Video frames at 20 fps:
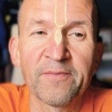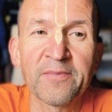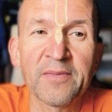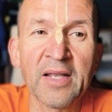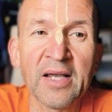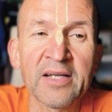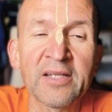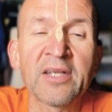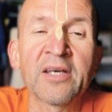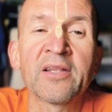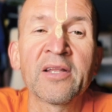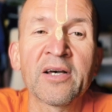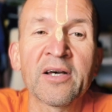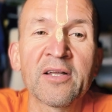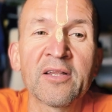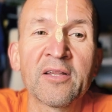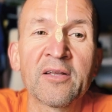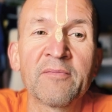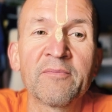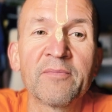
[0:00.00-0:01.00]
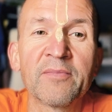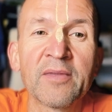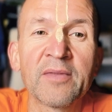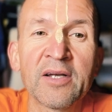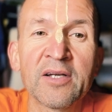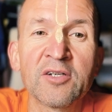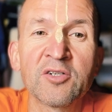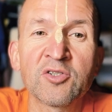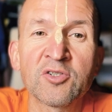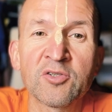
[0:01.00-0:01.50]
Хотя Нагада
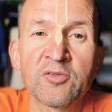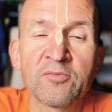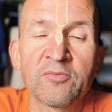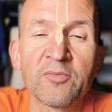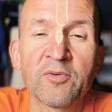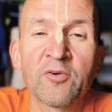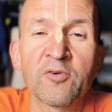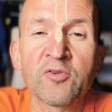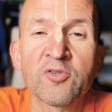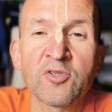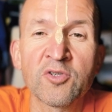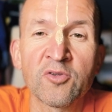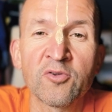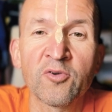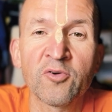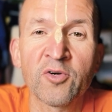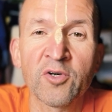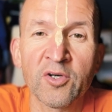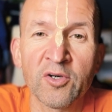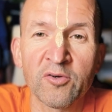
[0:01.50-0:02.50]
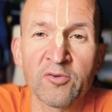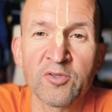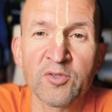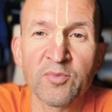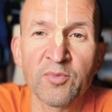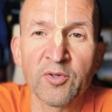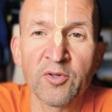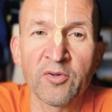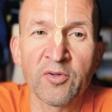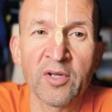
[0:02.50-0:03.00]
Риша очень дорог
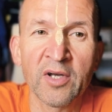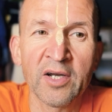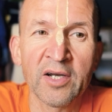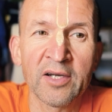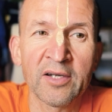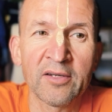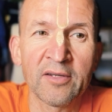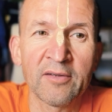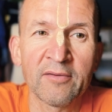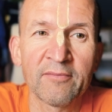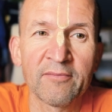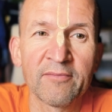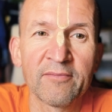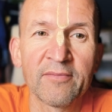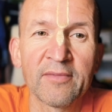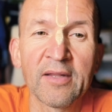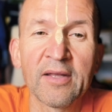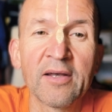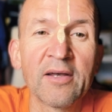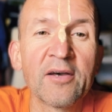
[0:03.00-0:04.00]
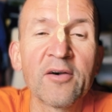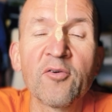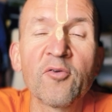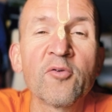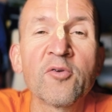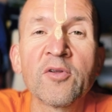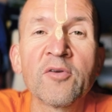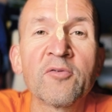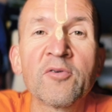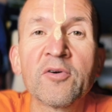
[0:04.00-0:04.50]
Господу Нараяне. У
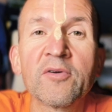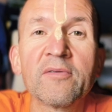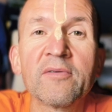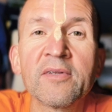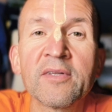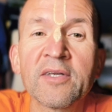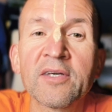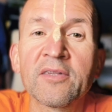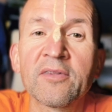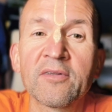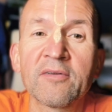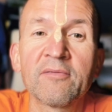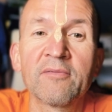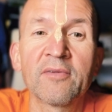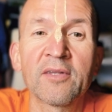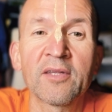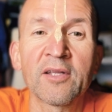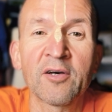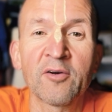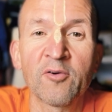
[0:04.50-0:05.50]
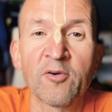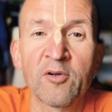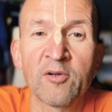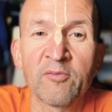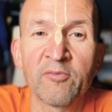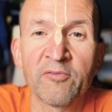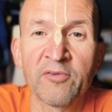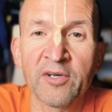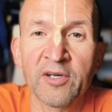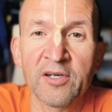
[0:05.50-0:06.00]
него нет такой
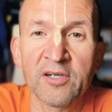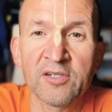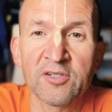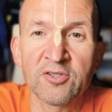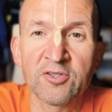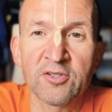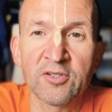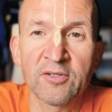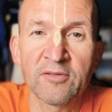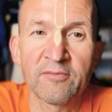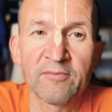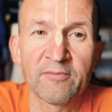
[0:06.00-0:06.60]
любви к Кришне.